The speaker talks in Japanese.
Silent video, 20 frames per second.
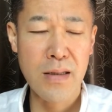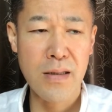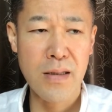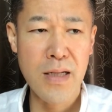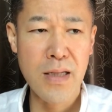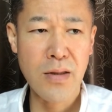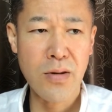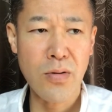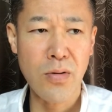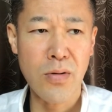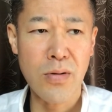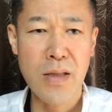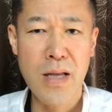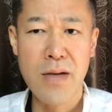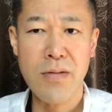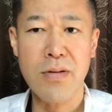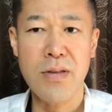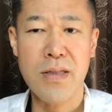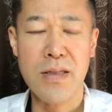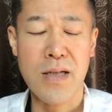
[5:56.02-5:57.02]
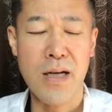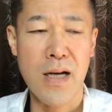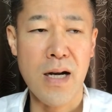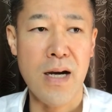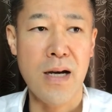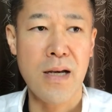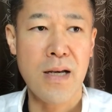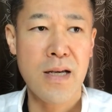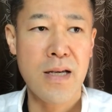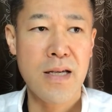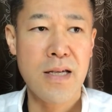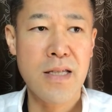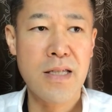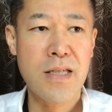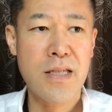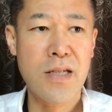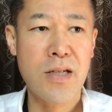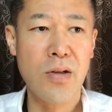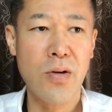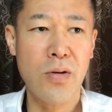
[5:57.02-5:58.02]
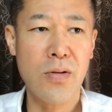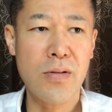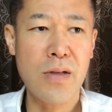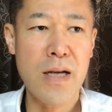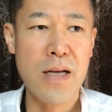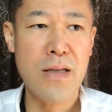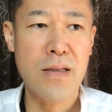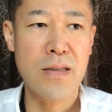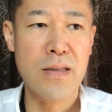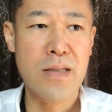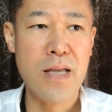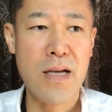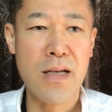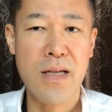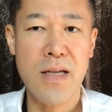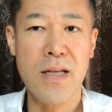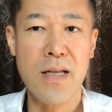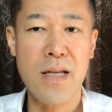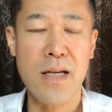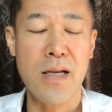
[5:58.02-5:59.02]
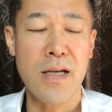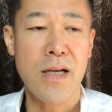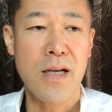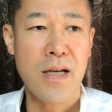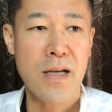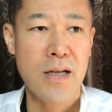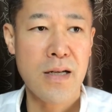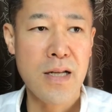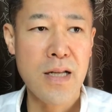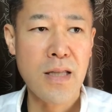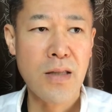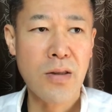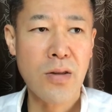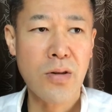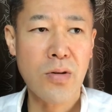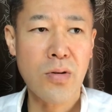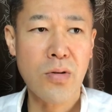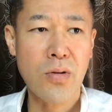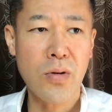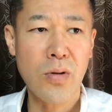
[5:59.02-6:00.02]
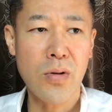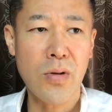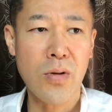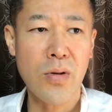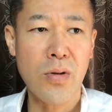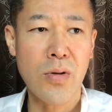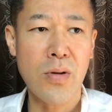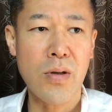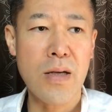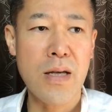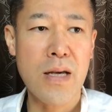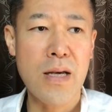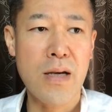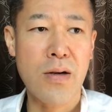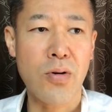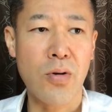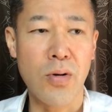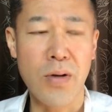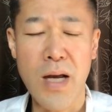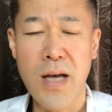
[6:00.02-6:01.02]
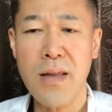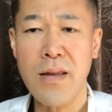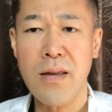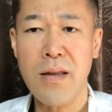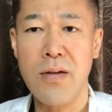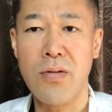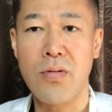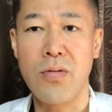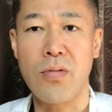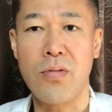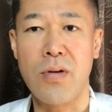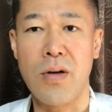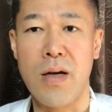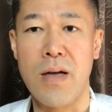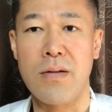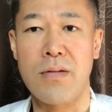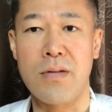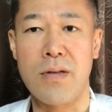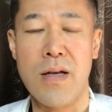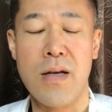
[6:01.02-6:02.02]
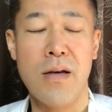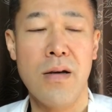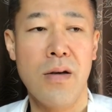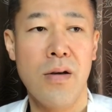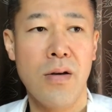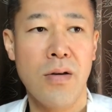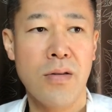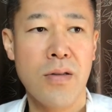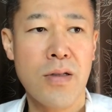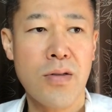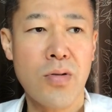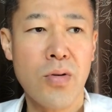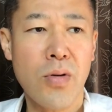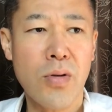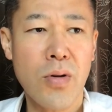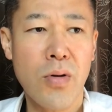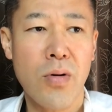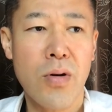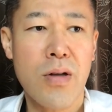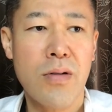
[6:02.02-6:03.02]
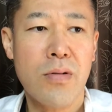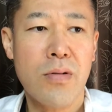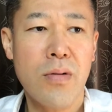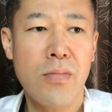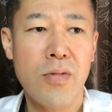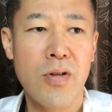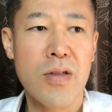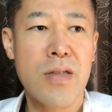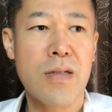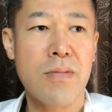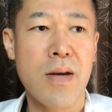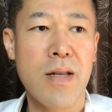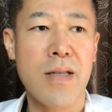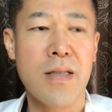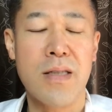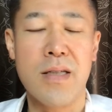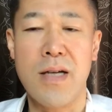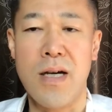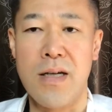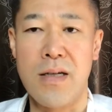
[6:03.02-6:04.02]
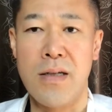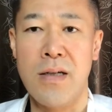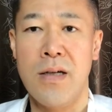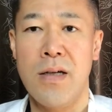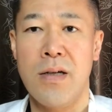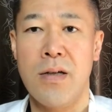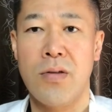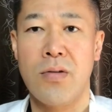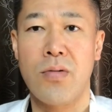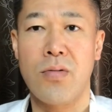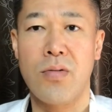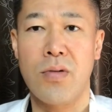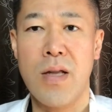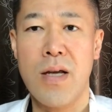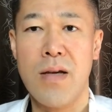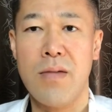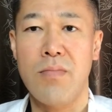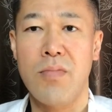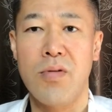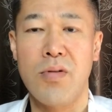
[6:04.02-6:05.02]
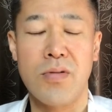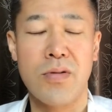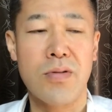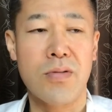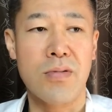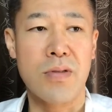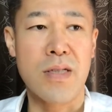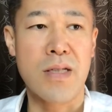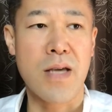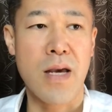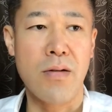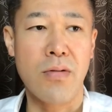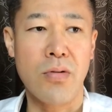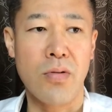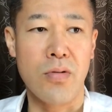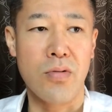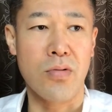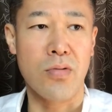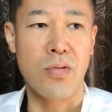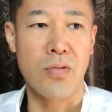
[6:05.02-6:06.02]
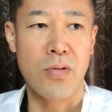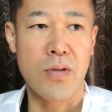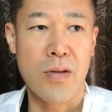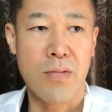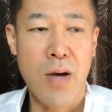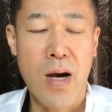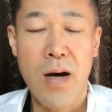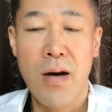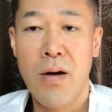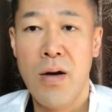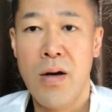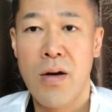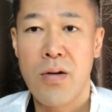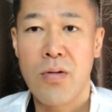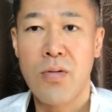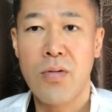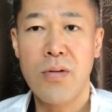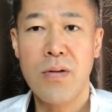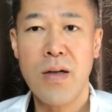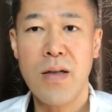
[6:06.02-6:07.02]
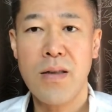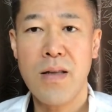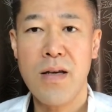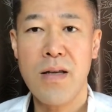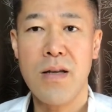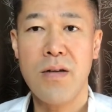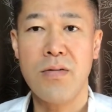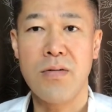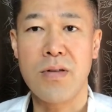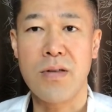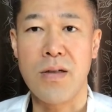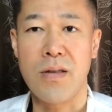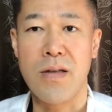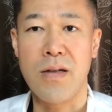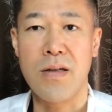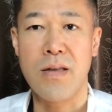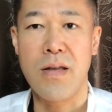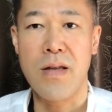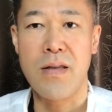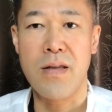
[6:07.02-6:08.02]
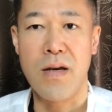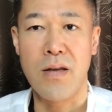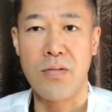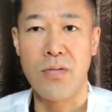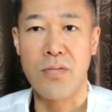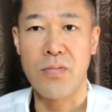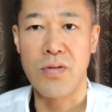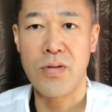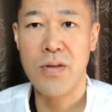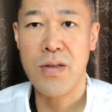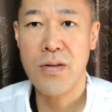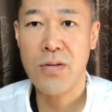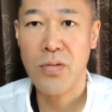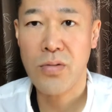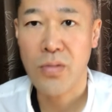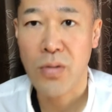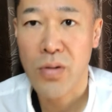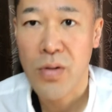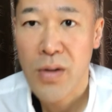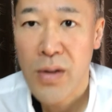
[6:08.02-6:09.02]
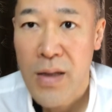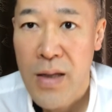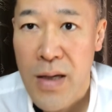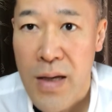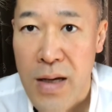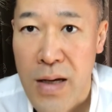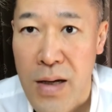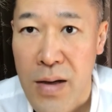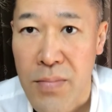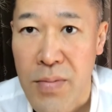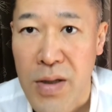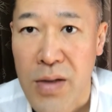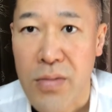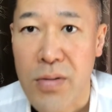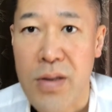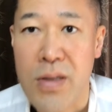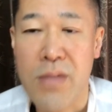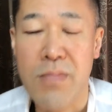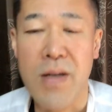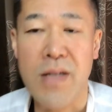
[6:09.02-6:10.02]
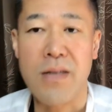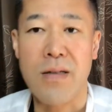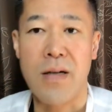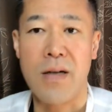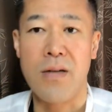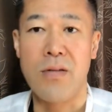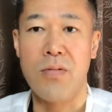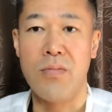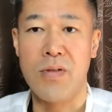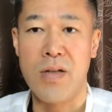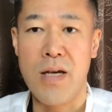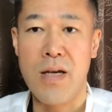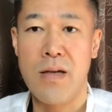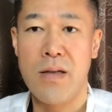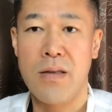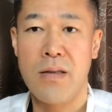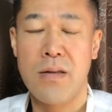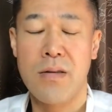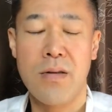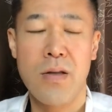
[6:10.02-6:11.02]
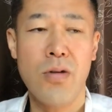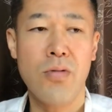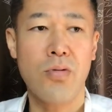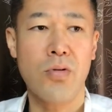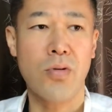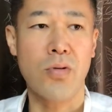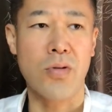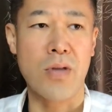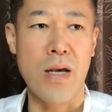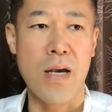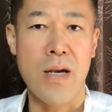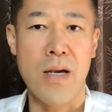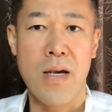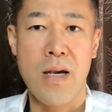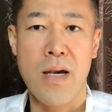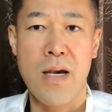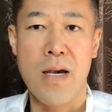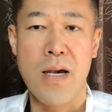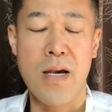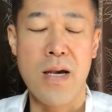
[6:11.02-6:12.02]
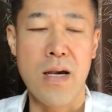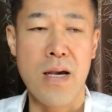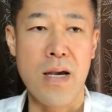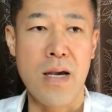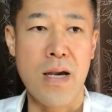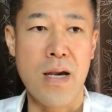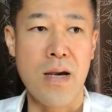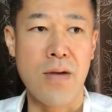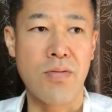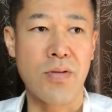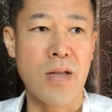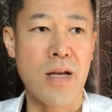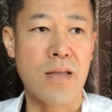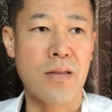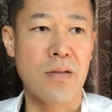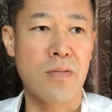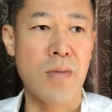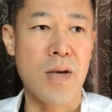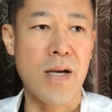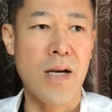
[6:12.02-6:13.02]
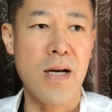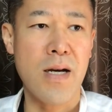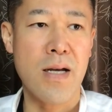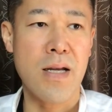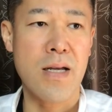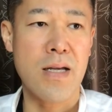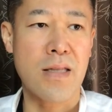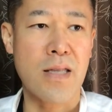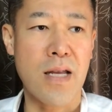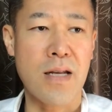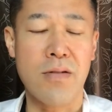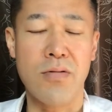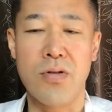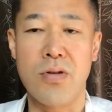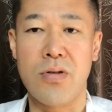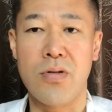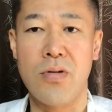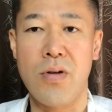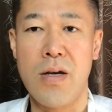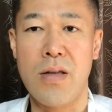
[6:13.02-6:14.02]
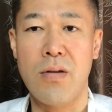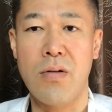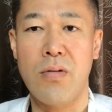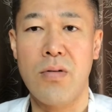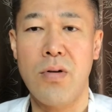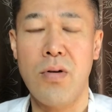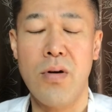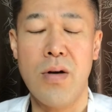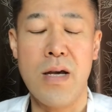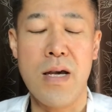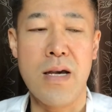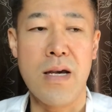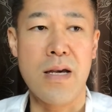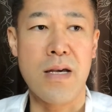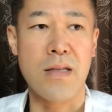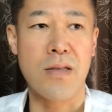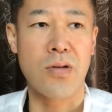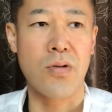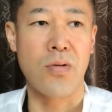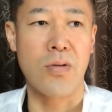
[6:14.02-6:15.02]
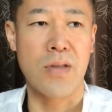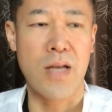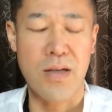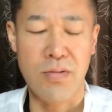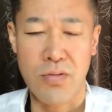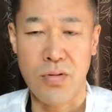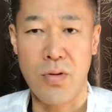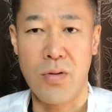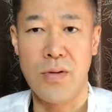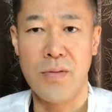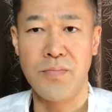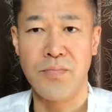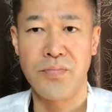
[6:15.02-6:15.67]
立東出口から1キロぐらい先に立東、えー、湖南っていうところがあるんですねでそこで降ともう石辺に近いとこでもうすぐに行けるということであこんな出入り口ができてんやと思ってちょっと、えー、びっくりしましたけどもねということで、えー、2つ目が、えー、谷口町江戸の、えー、いちご大福と。